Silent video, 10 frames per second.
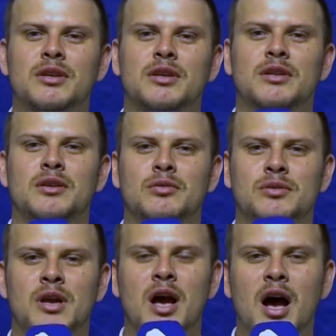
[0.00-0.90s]
Que
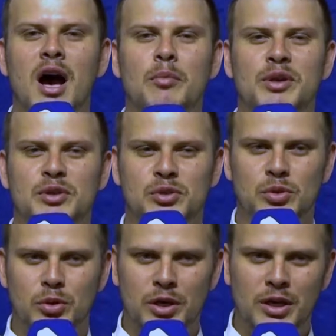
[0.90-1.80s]
Deus
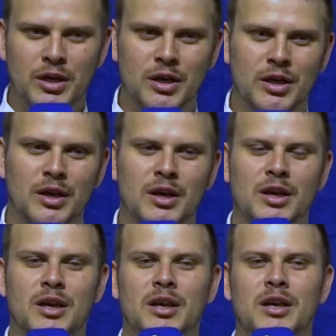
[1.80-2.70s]
abençoe
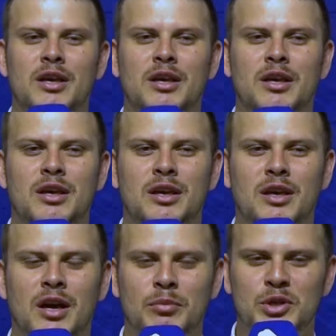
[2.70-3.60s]
e
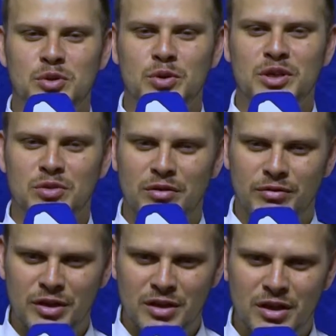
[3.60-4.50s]
abençoe a sua
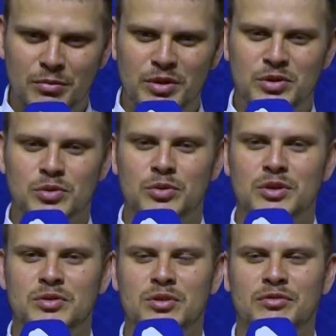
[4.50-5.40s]
vida,
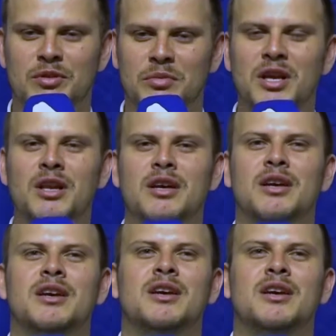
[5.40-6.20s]
abençoe sua família,